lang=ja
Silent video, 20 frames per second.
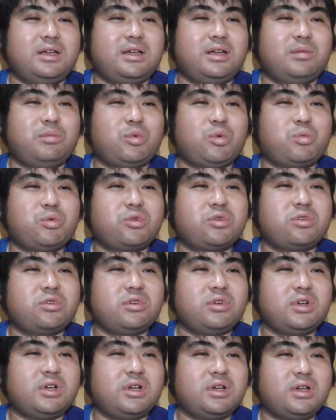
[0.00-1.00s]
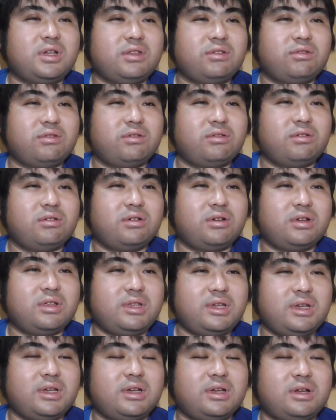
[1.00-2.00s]
あ僕は、あの、
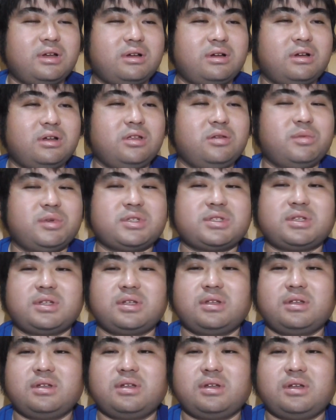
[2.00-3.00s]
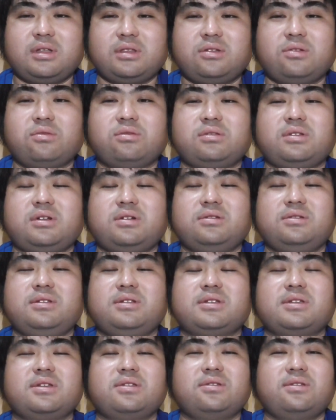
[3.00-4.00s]
ね、青山さん会ったことあるん
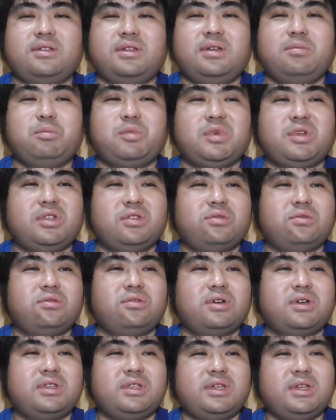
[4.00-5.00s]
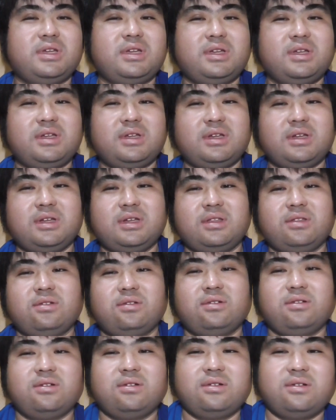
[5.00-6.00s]
ですけどね、まあ動画で、あ
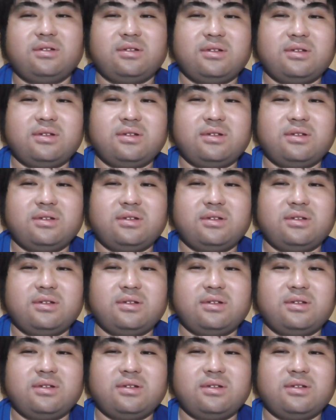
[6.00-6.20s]
の、